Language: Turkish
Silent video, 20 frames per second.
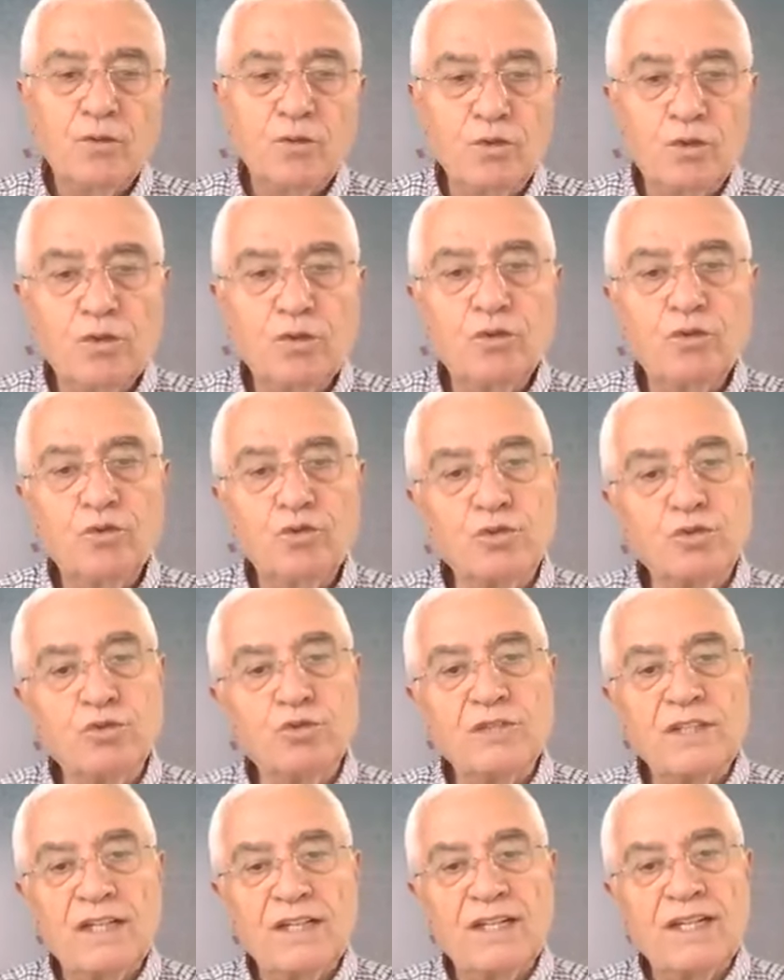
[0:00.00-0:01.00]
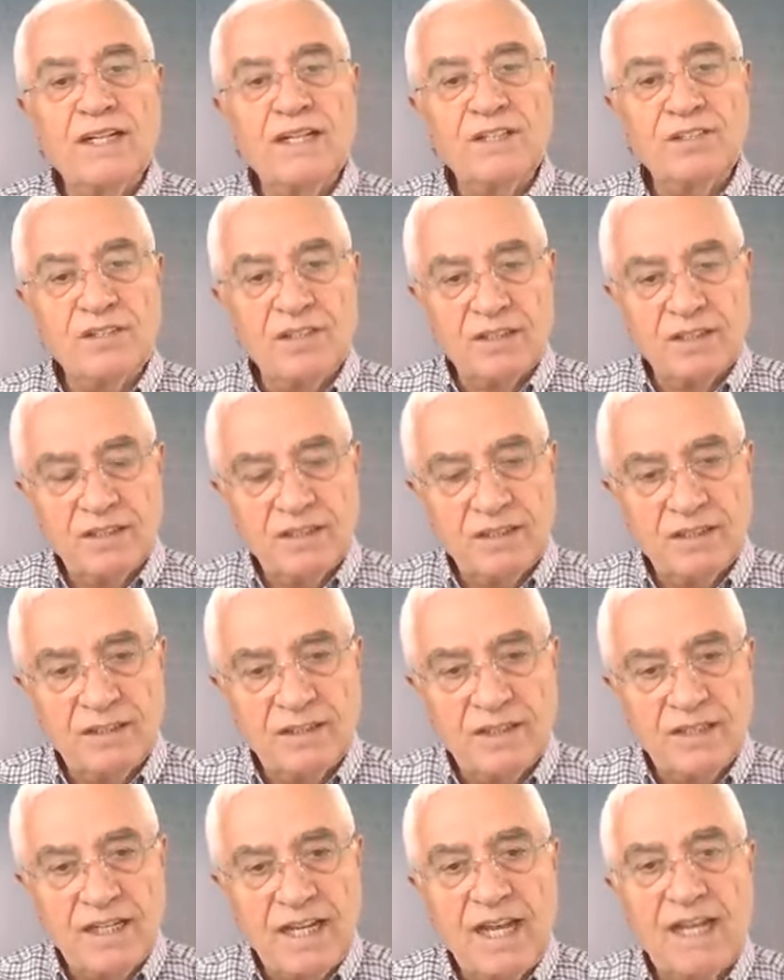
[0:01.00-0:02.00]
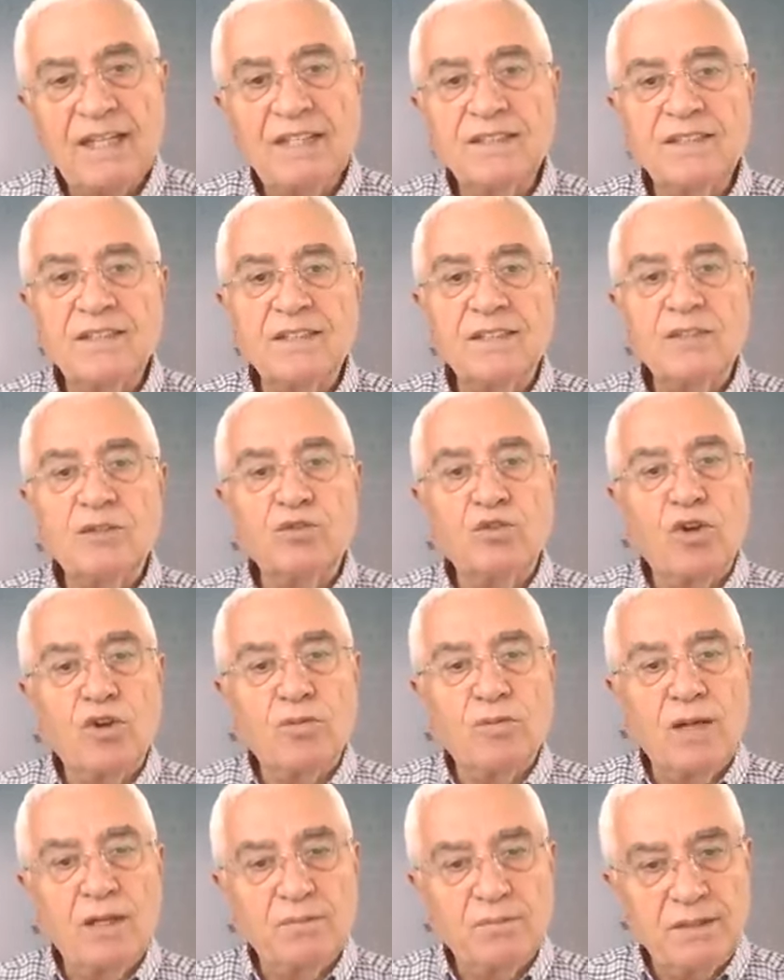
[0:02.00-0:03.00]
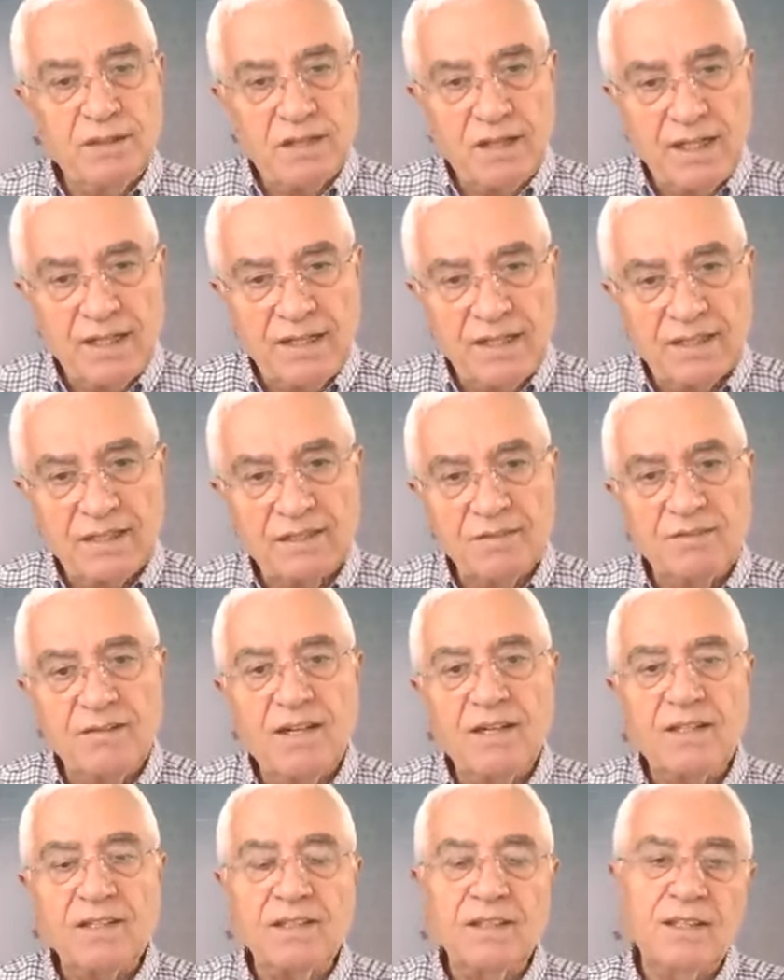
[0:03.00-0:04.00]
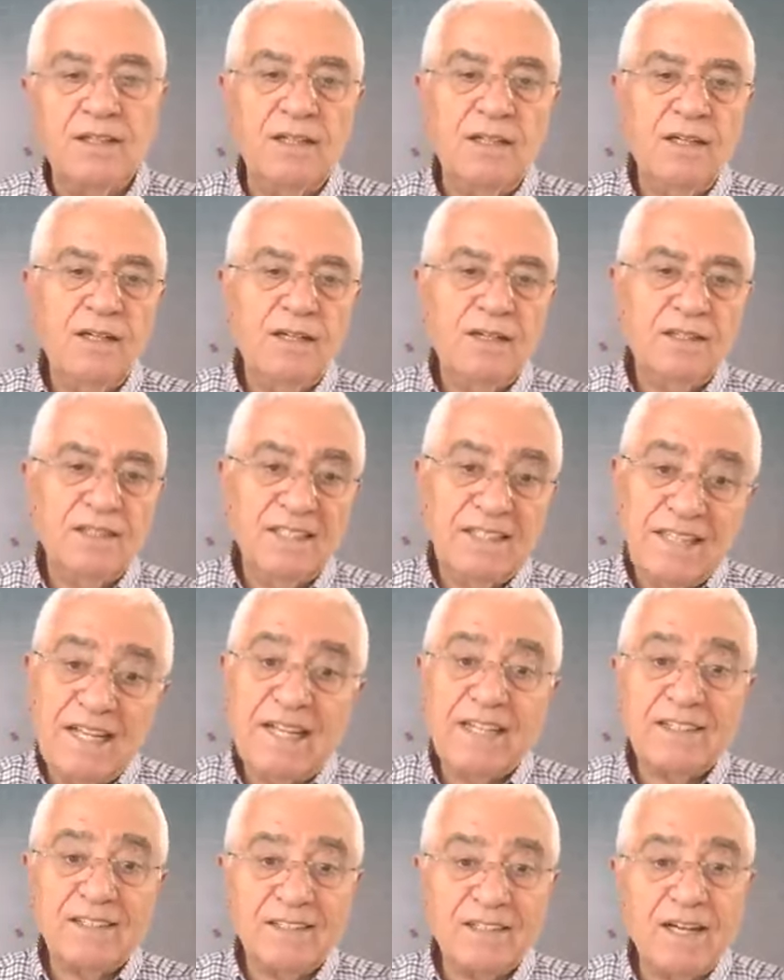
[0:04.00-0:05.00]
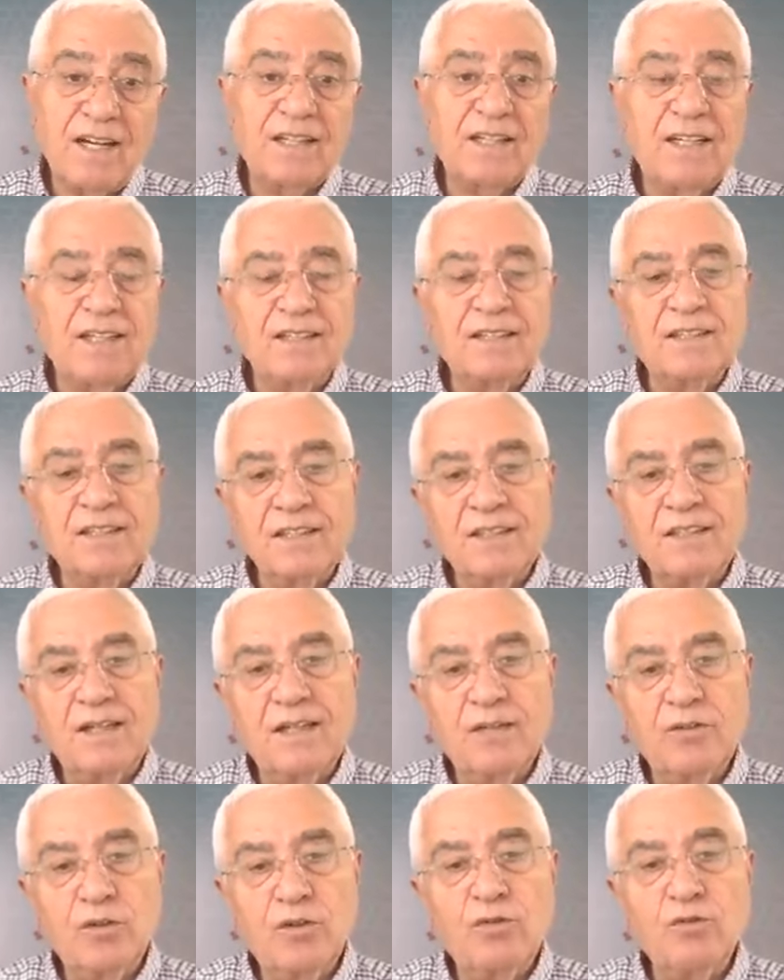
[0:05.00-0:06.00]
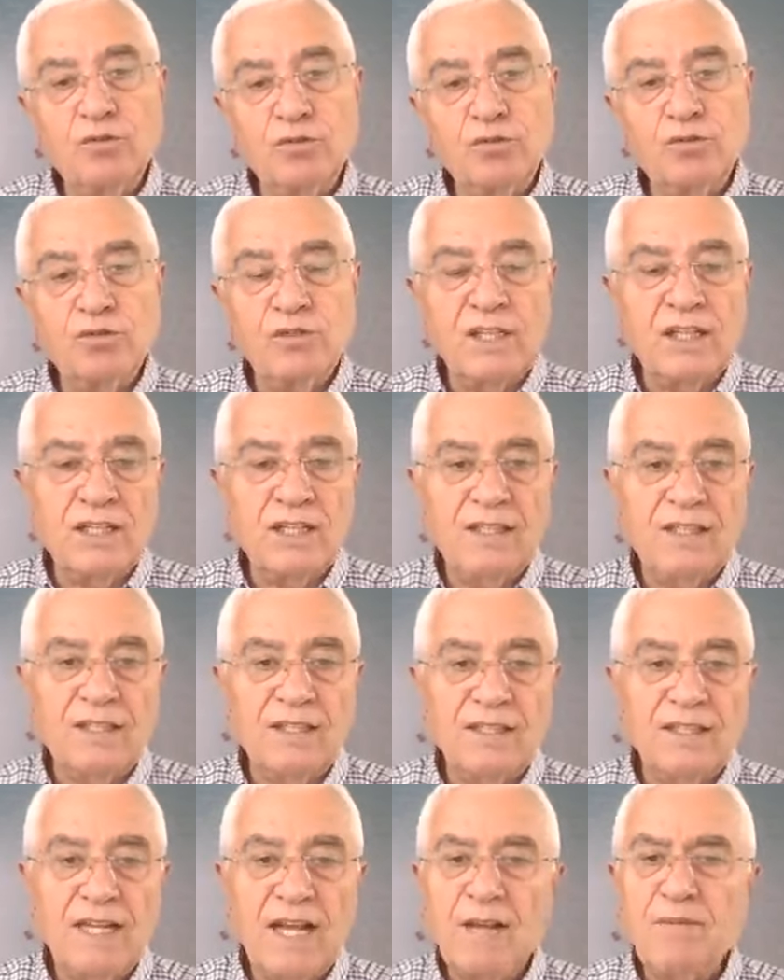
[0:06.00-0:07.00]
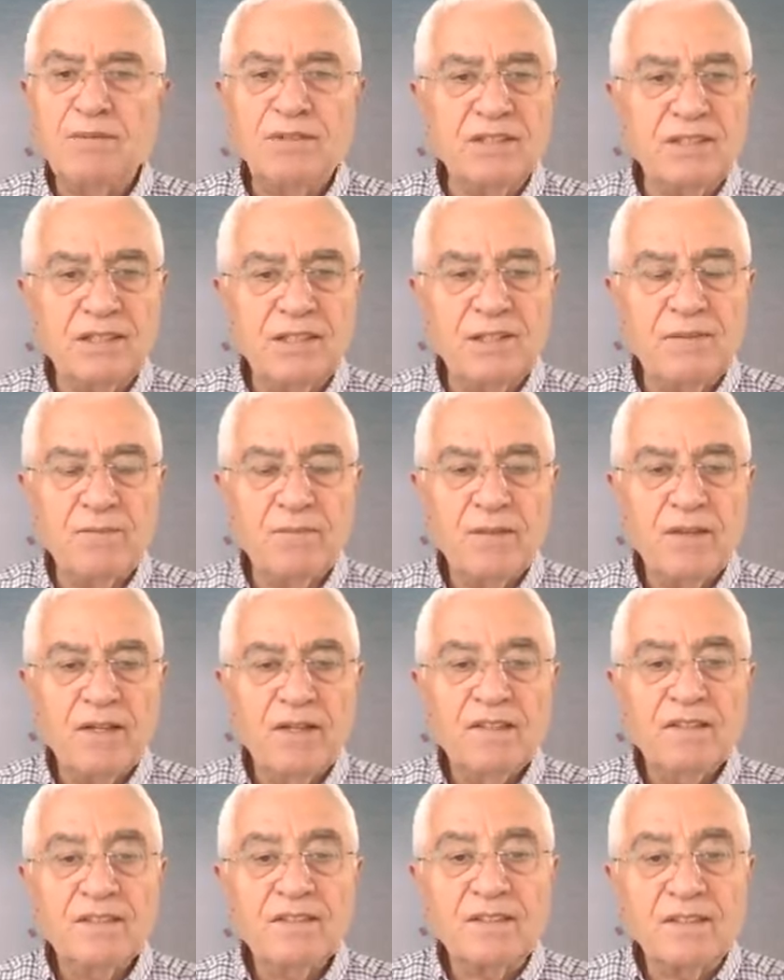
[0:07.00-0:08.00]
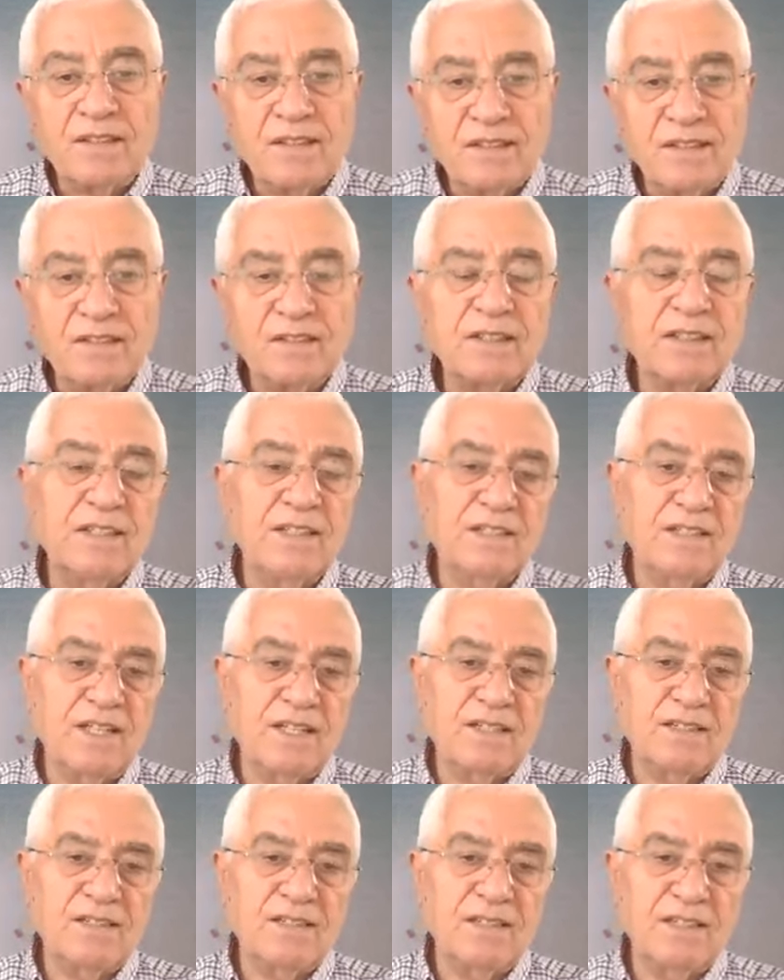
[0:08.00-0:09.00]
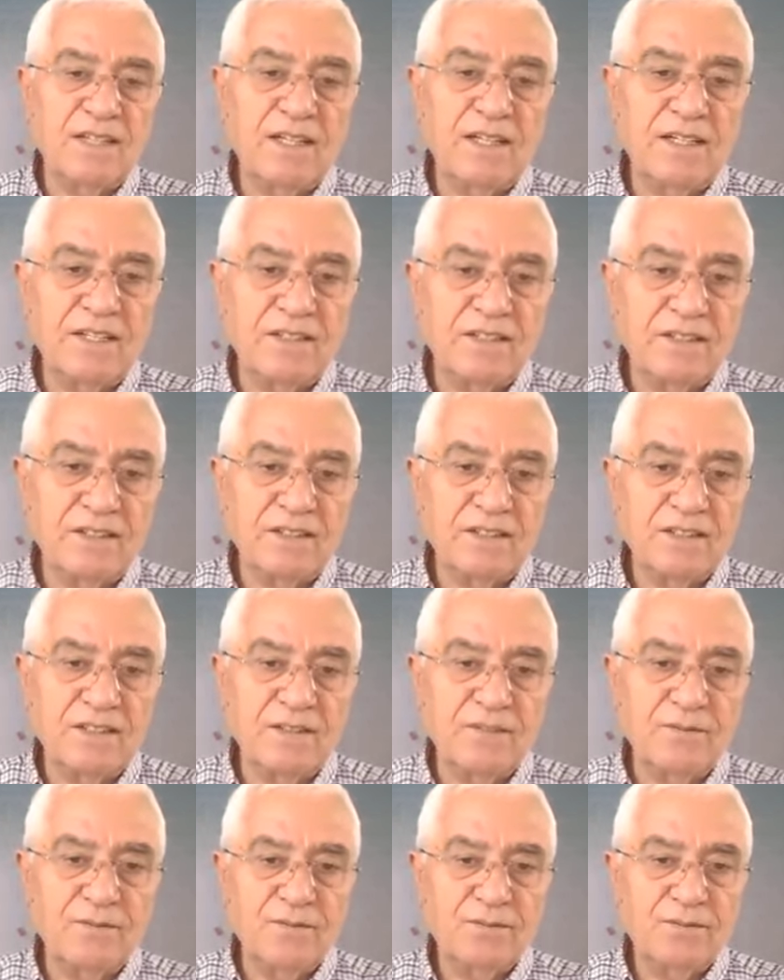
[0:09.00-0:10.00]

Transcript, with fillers: Nuh uzun sene yaşadı. 50'sinin normal bir hayatı vardı. Diğer kalanını da o uzun senelerin hepsini sıkıntı içerisinde geçirdi.